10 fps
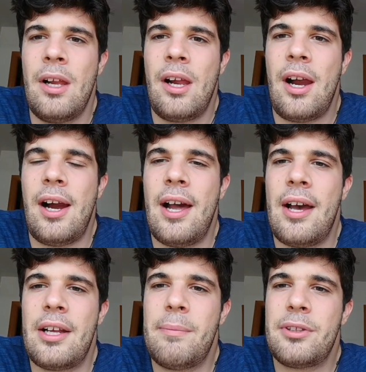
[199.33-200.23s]

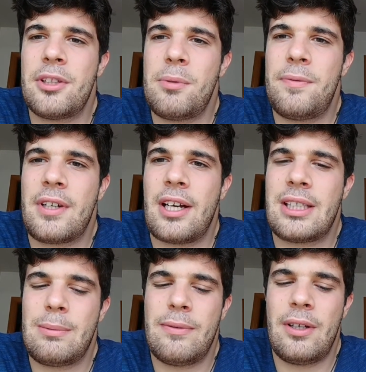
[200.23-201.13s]
Eh, il metodo più
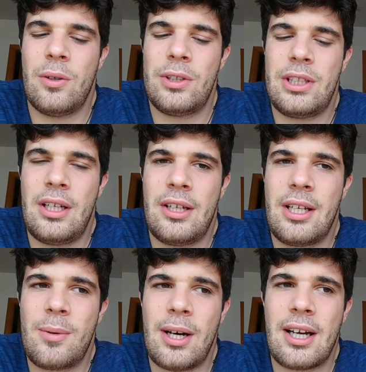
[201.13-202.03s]
efficace e più veloce
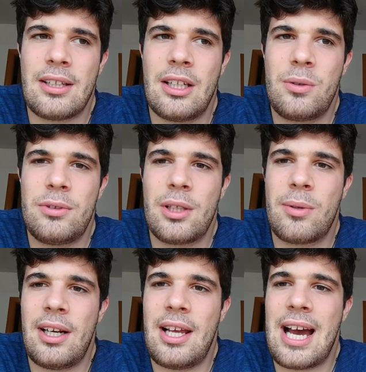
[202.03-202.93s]
riguarda tutte
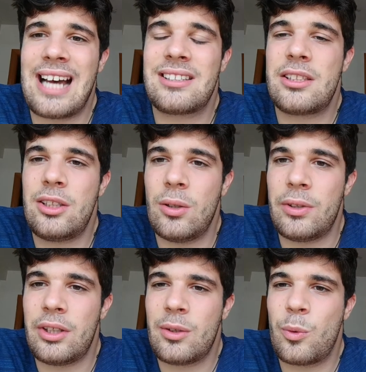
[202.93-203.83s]
quelle
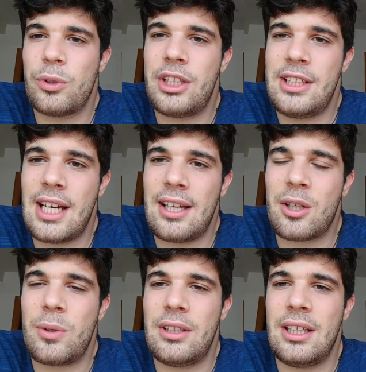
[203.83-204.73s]
azioni quotidiane,
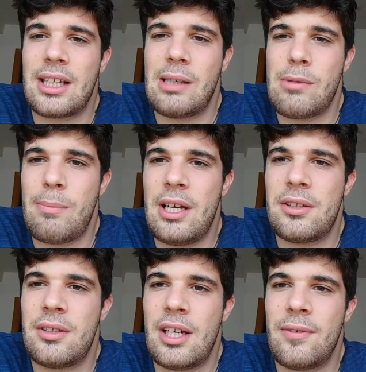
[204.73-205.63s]
quindi il
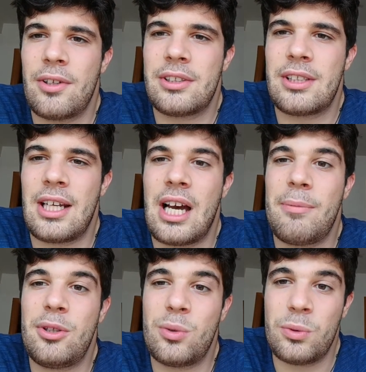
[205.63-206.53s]
cambiamento delle vostre
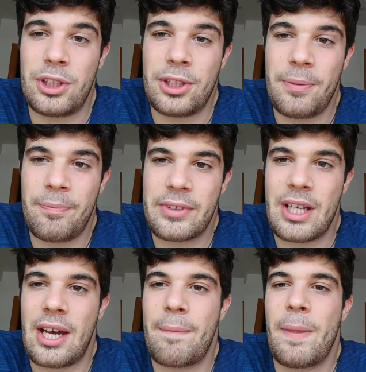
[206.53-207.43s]
abitudini,
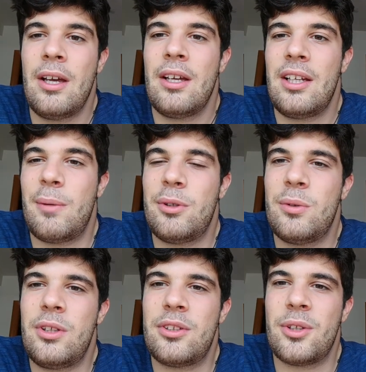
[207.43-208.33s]
ok? Le
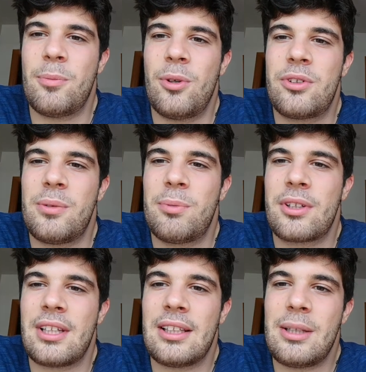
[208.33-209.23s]
abitudini sono molto
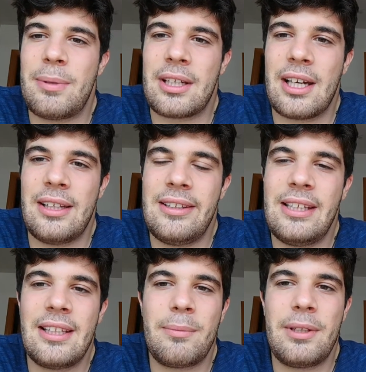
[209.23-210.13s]
importanti perché
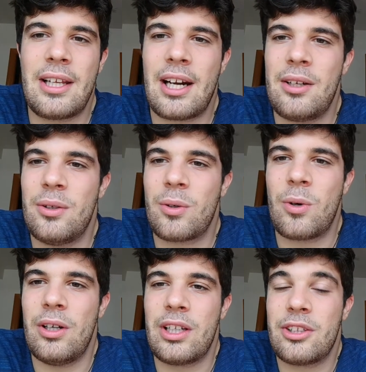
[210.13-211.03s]
determineranno
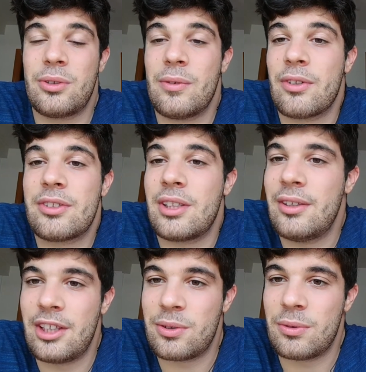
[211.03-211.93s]
quelli che sono i vostri
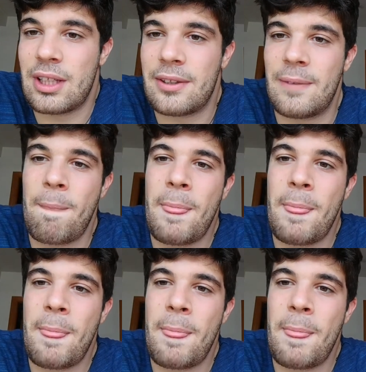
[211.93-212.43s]
risultati.